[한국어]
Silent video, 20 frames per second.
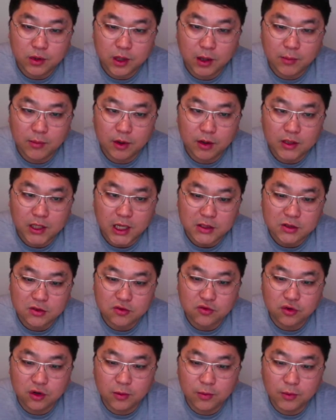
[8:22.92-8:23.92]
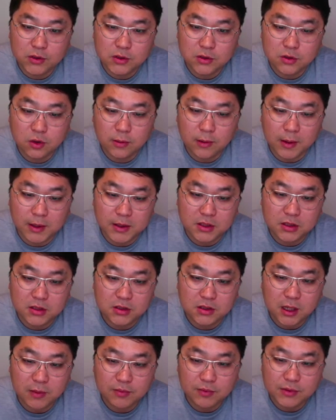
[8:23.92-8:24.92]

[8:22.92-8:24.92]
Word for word: 한번 같이 둘러보시고 마음에 드신 제품